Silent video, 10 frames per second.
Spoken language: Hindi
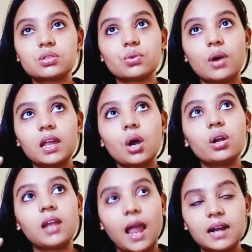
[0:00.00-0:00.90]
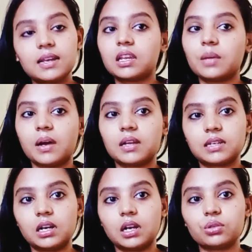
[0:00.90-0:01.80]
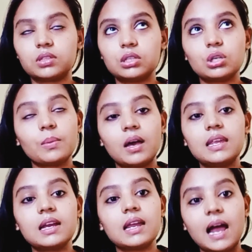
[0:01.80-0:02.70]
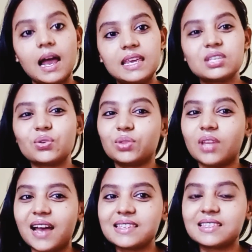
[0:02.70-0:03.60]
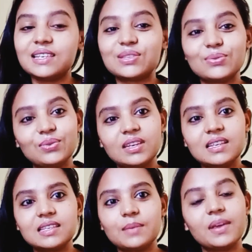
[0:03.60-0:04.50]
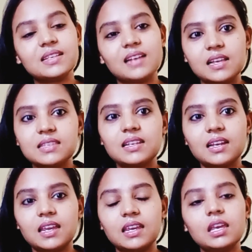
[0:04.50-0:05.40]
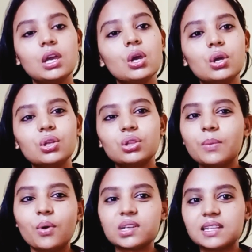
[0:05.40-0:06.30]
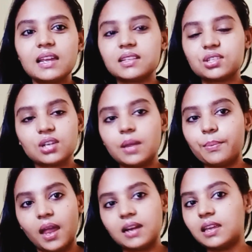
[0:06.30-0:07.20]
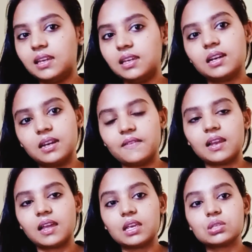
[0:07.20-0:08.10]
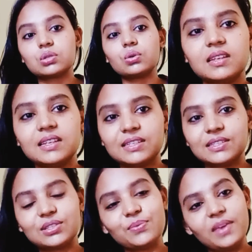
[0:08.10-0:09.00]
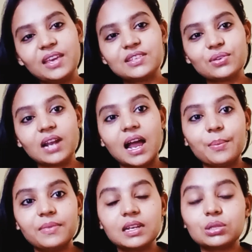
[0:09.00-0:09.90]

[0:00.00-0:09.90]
को आई कांटेक्ट करके बात करना होता है तो हमारी अगर आईज़ उदास सी सूखी सी बेजान सी लगेगी तो ये बहुत ज़्यादा अच्छा इम्पैक्ट नहीं करने वाला है सो सो मेक श्योर आपने ना